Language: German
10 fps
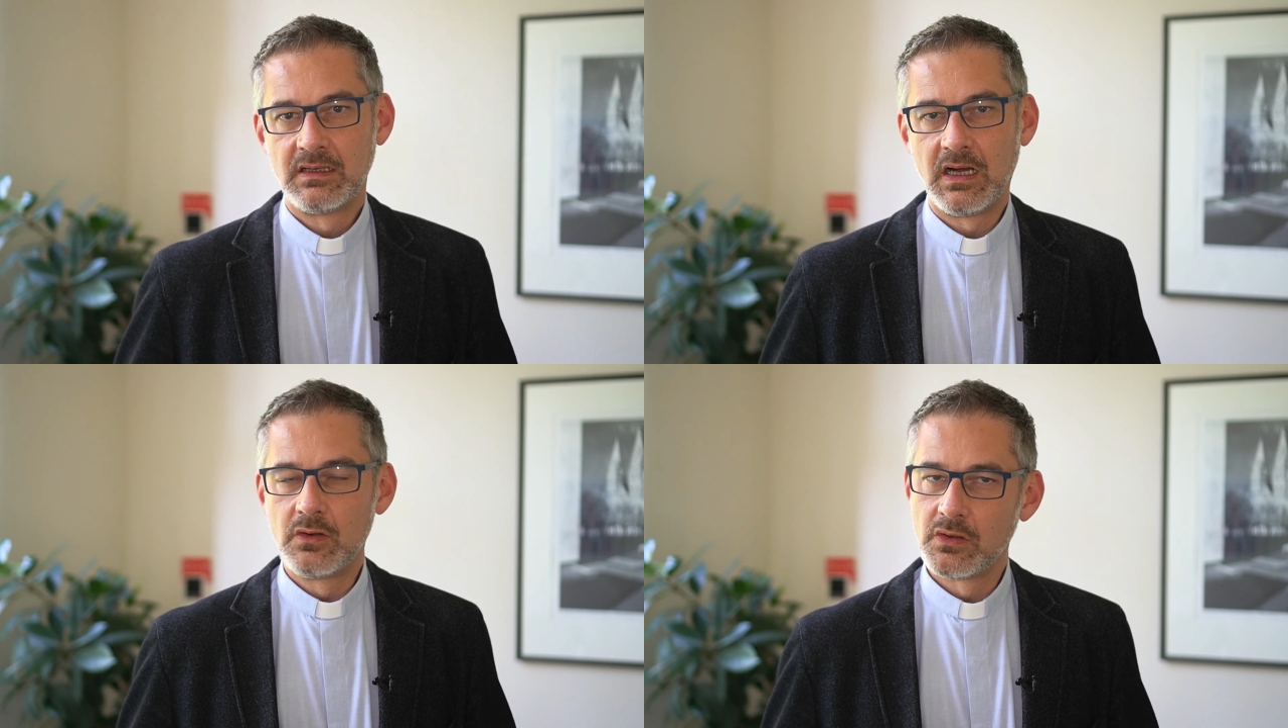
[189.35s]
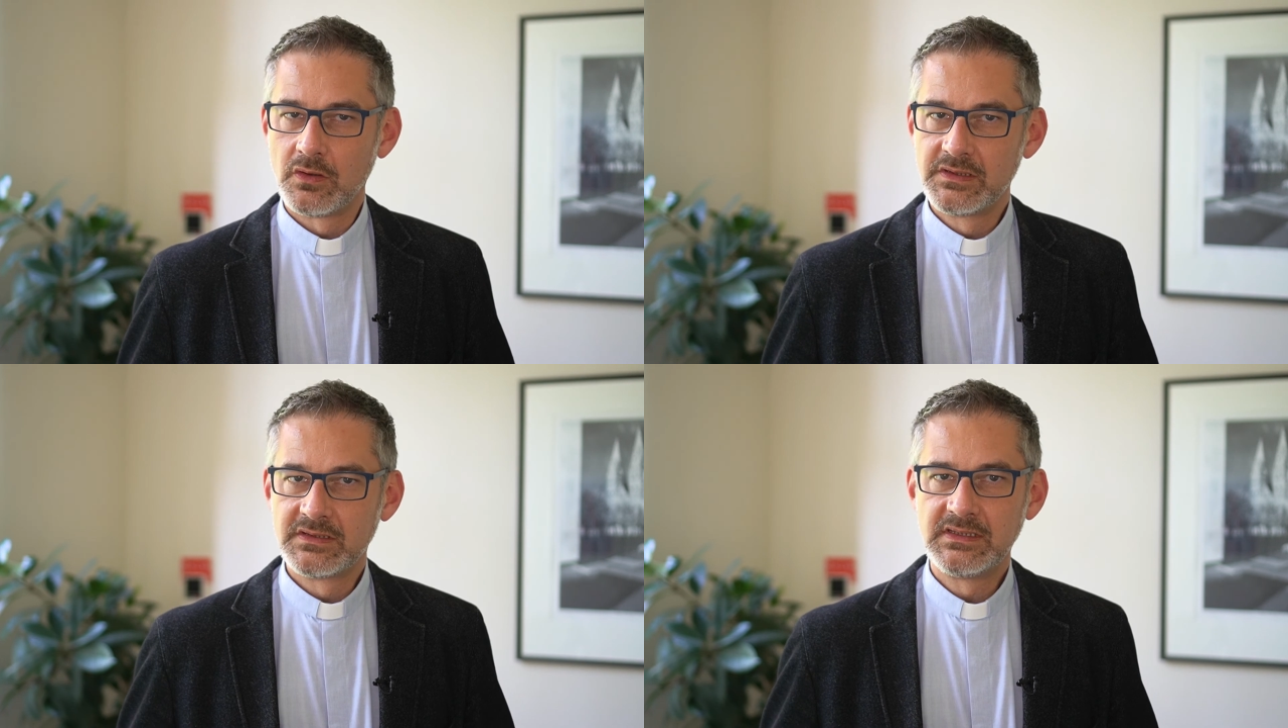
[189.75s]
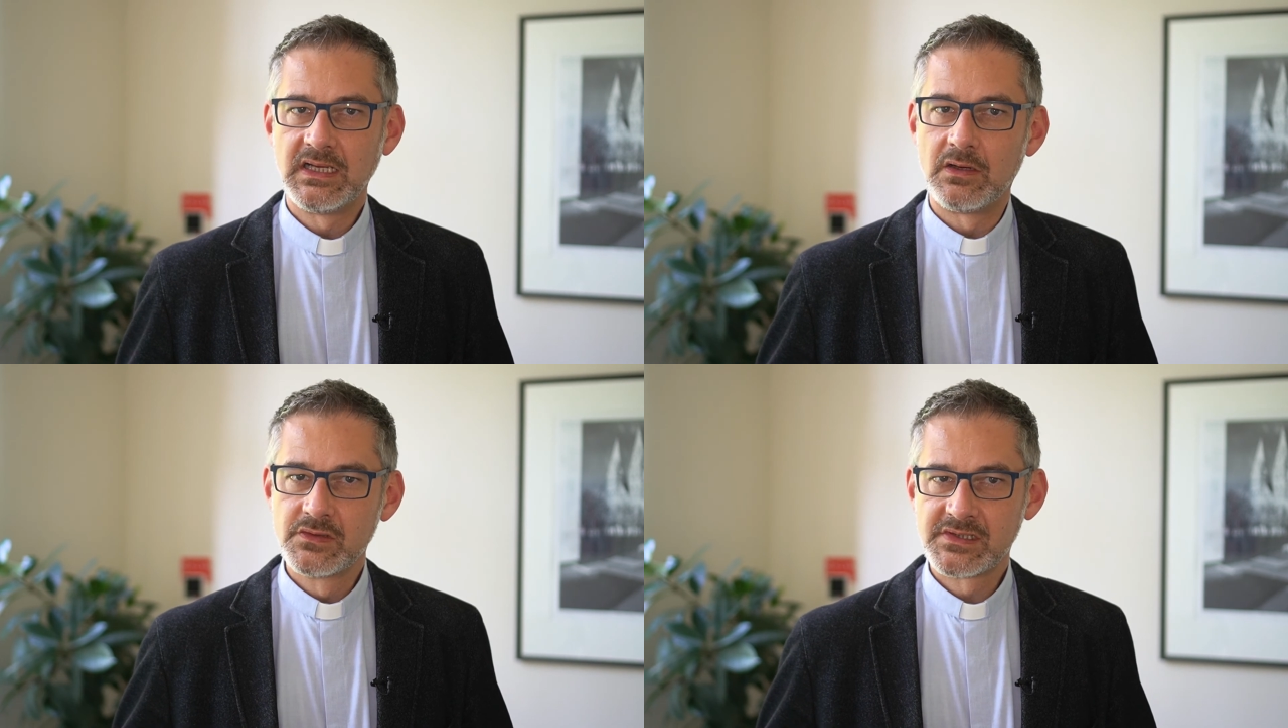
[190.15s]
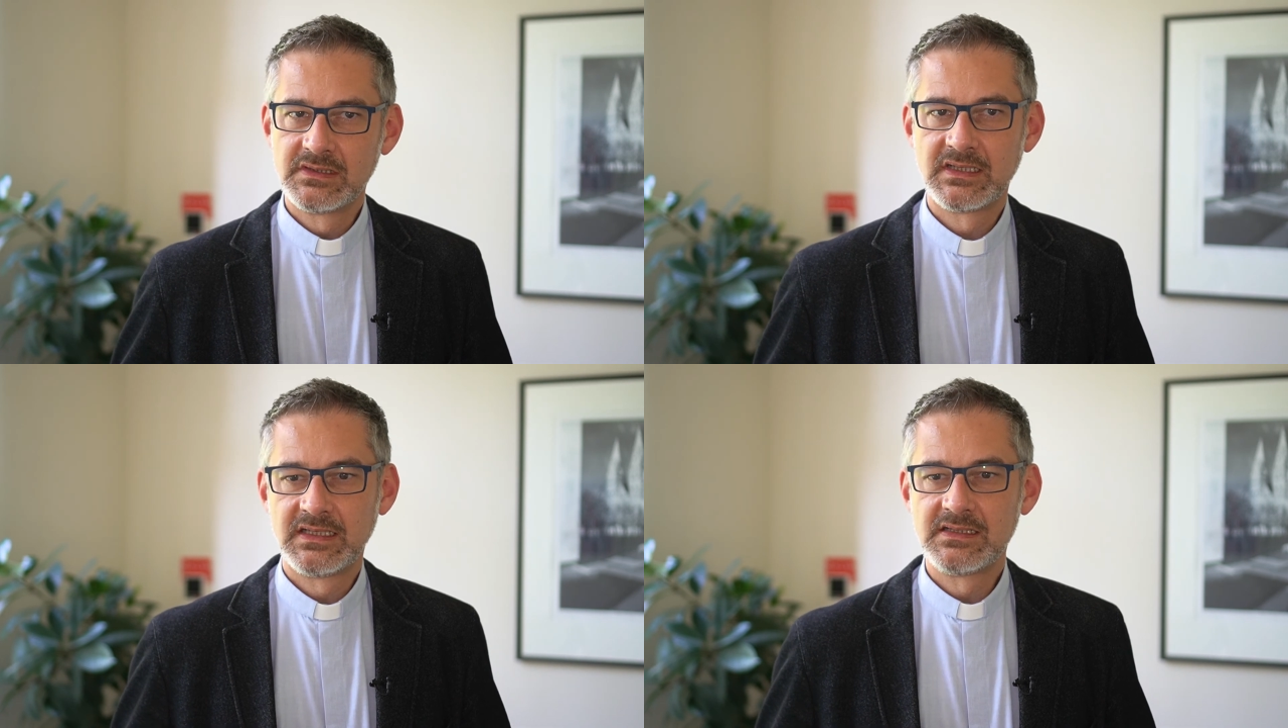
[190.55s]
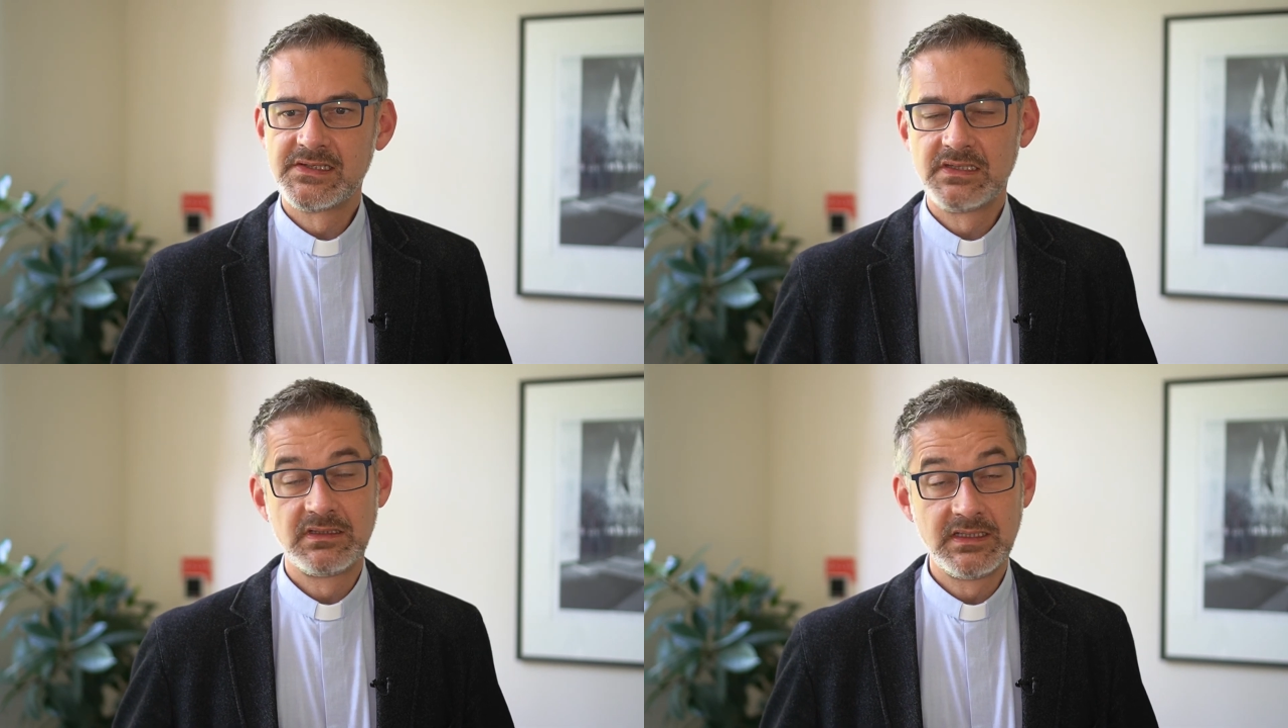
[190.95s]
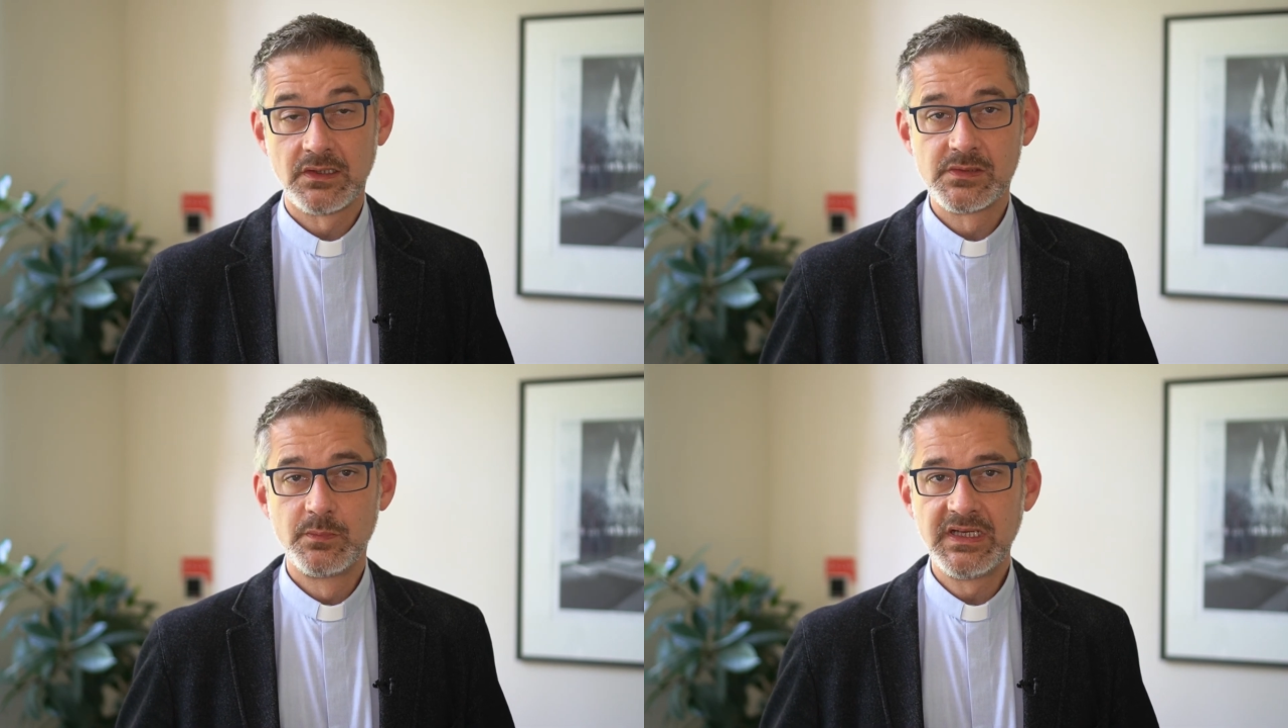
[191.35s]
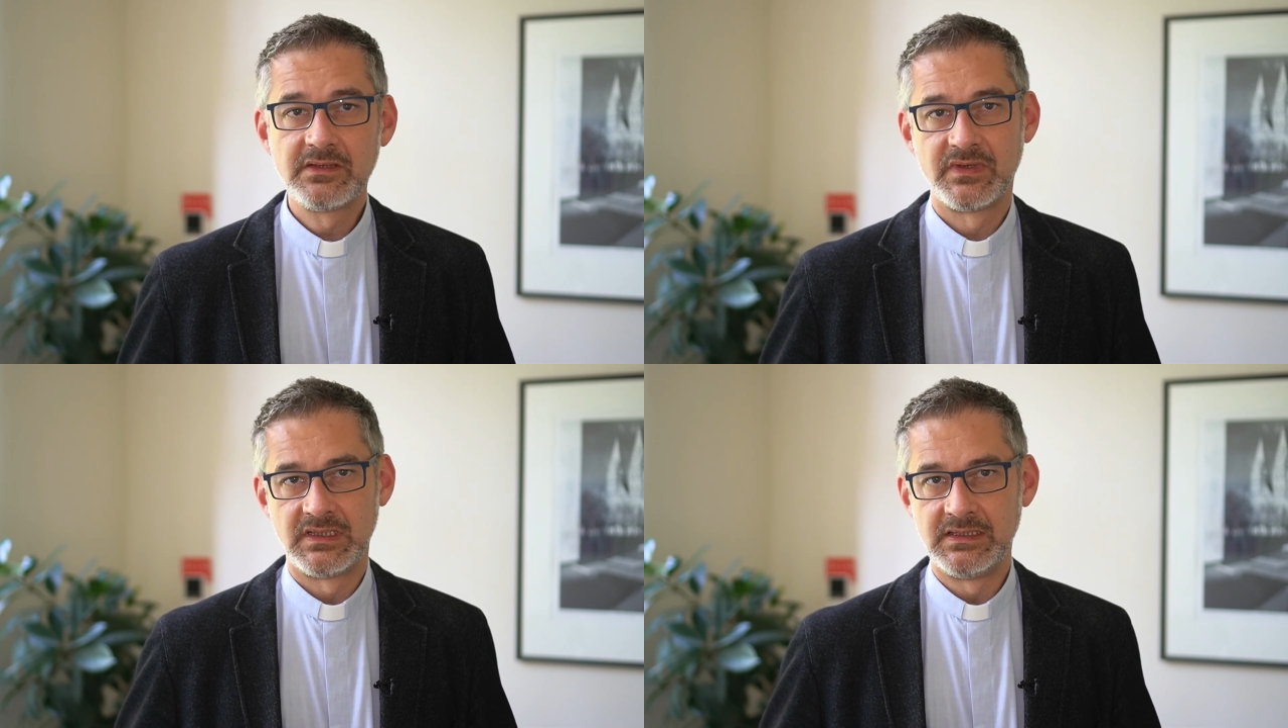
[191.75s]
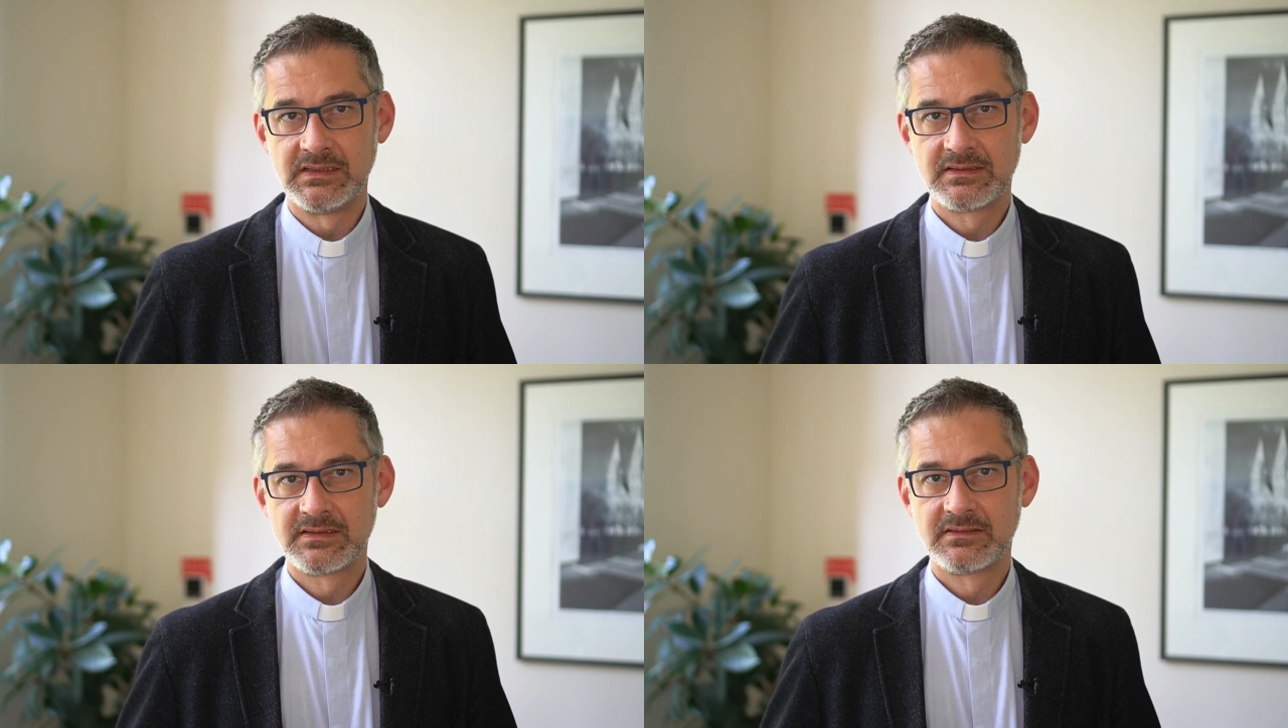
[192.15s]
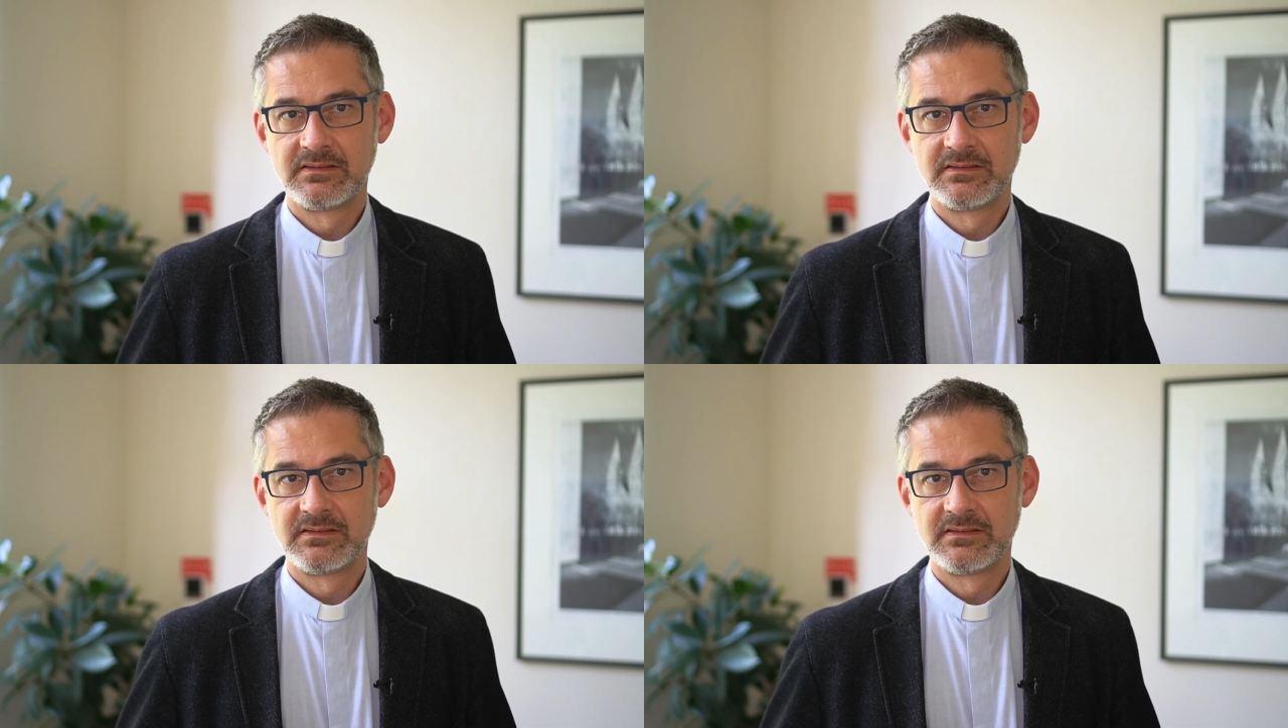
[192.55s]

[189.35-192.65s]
auch Leute, die ausgetreten sind, nicht aus dem Blick verliert.